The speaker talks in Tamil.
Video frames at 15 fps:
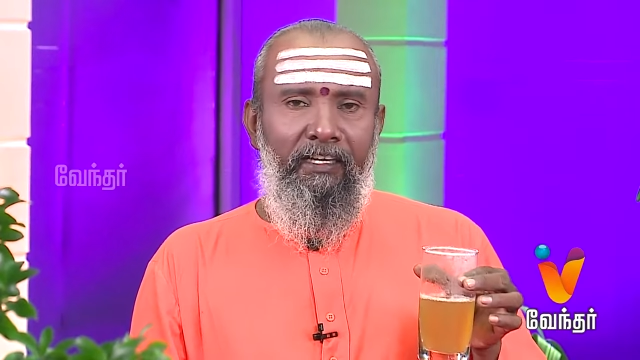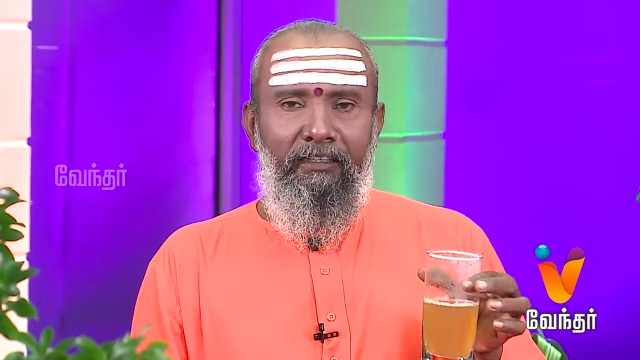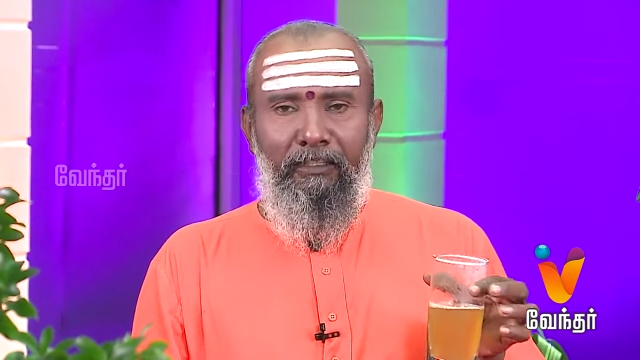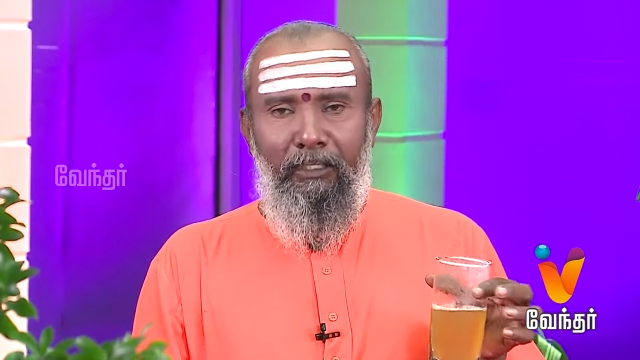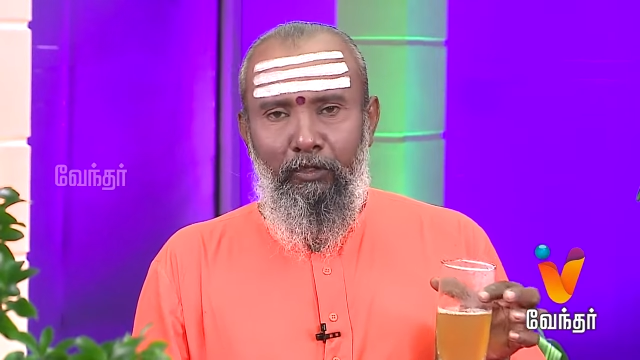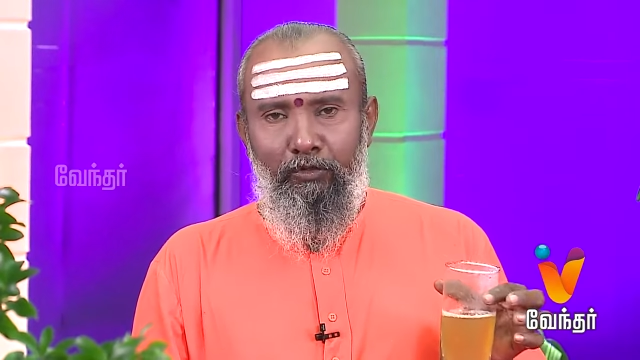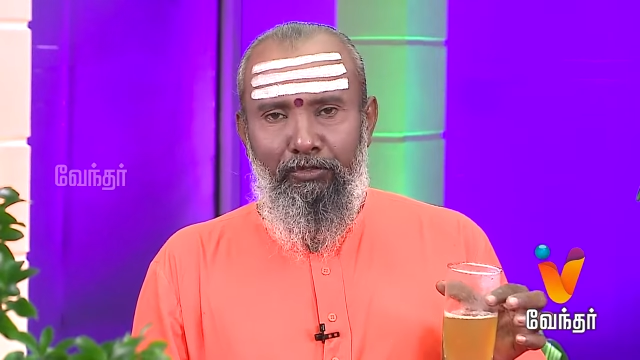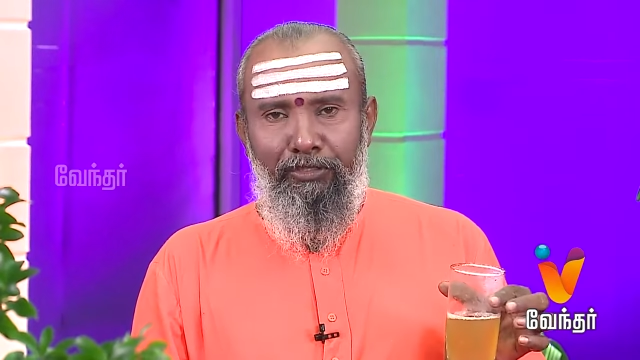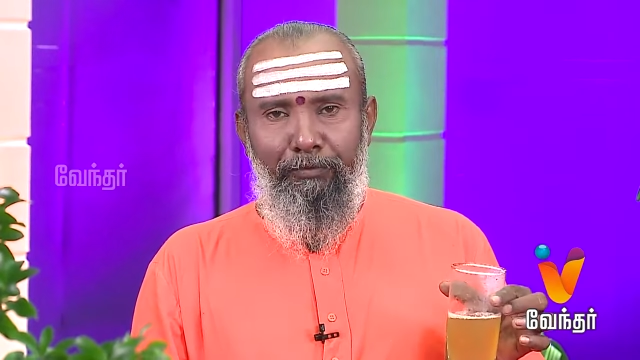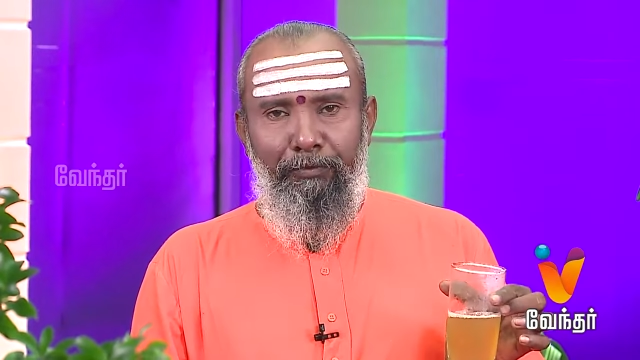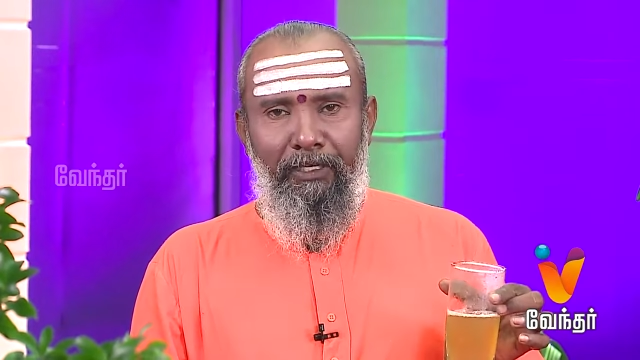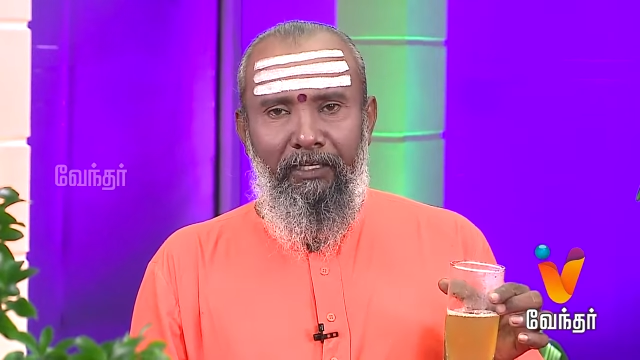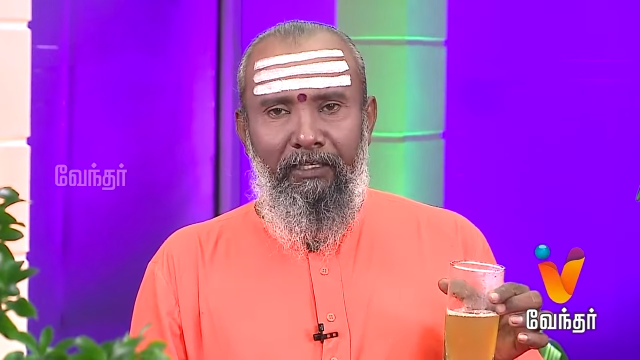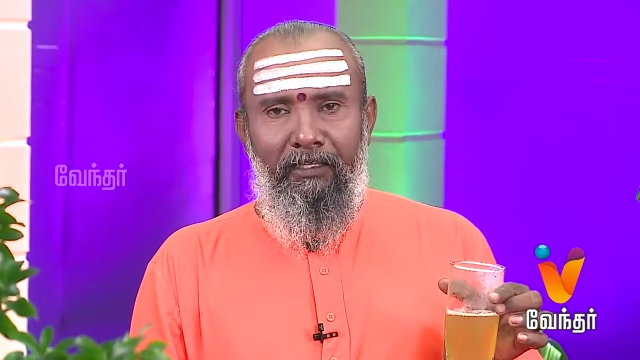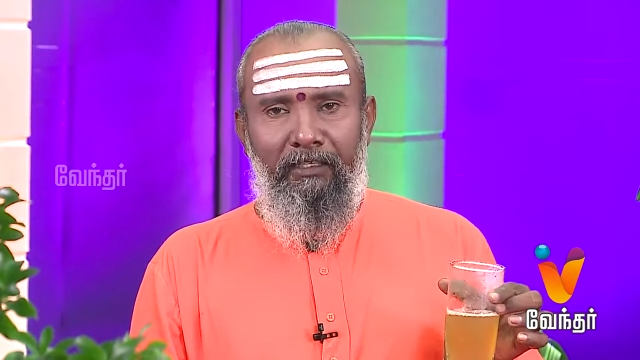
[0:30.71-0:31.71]
எந்த ருசியுமே
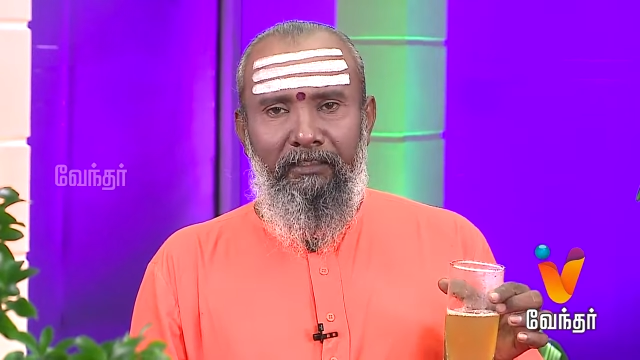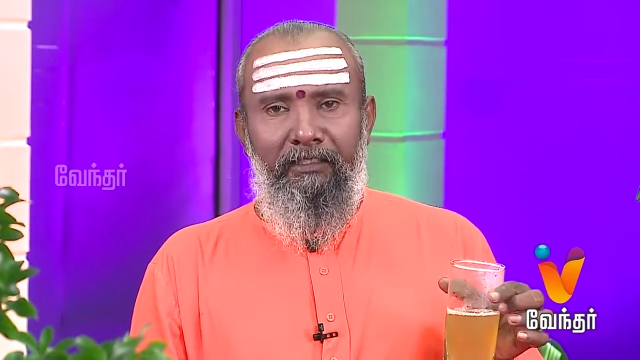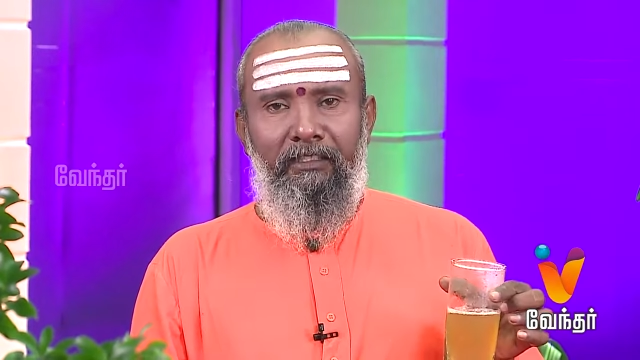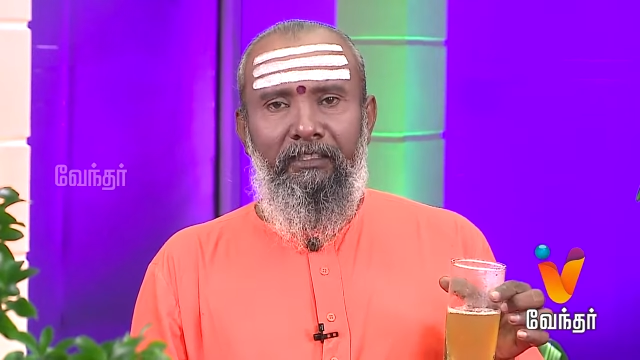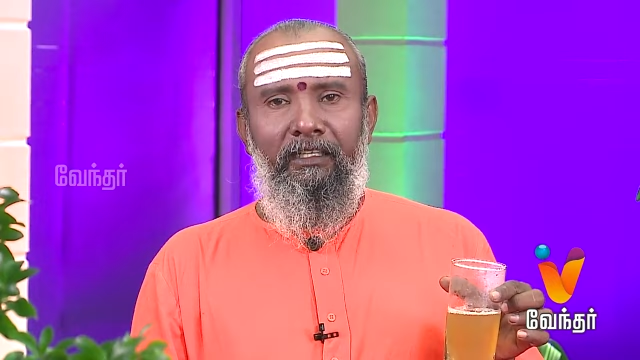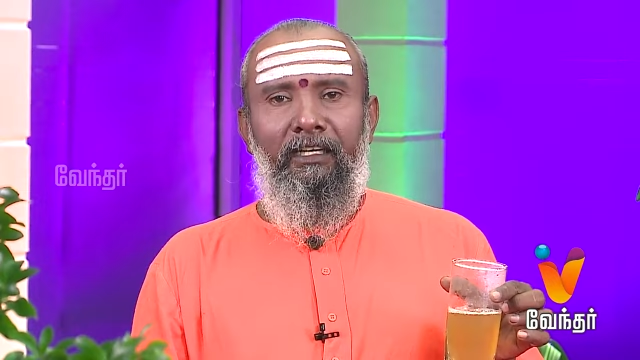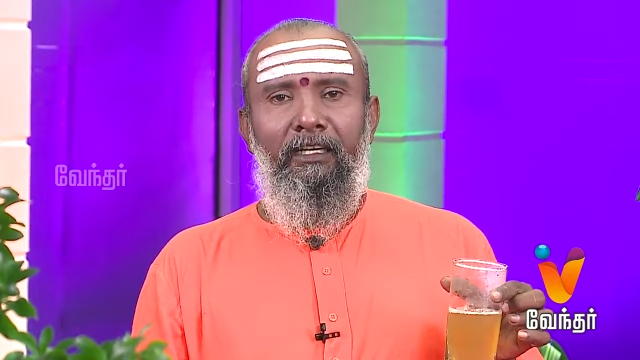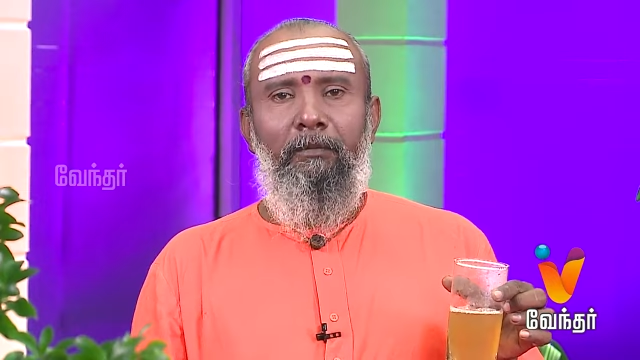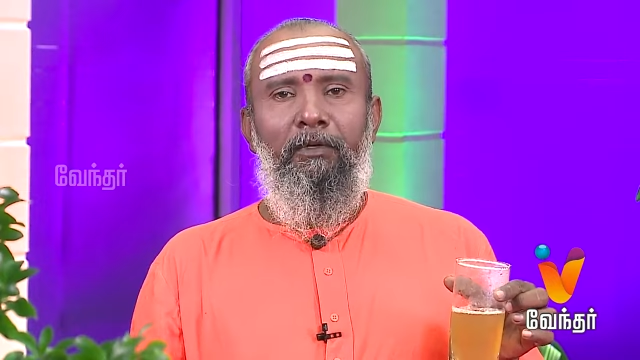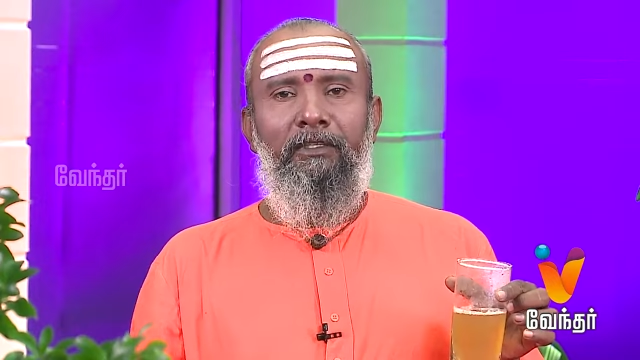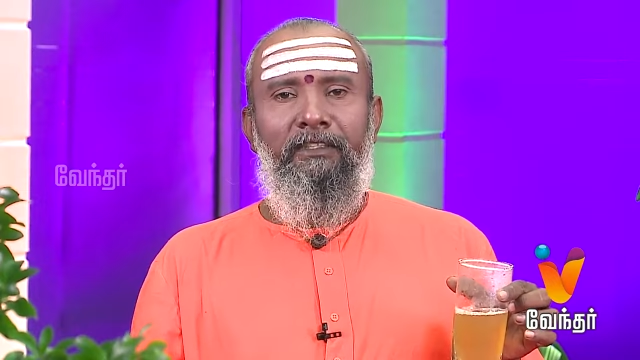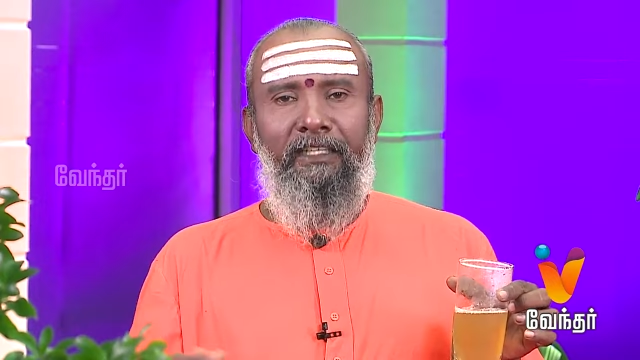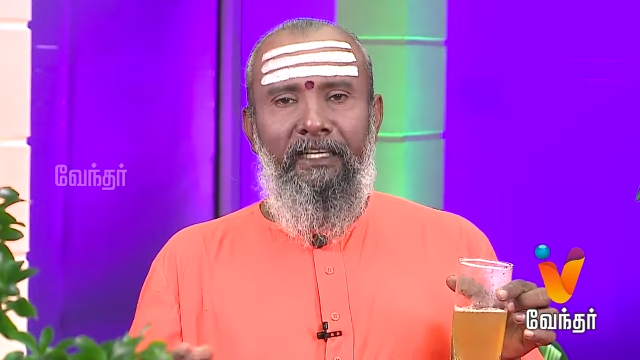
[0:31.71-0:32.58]
இருக்காது இதில் நம்ம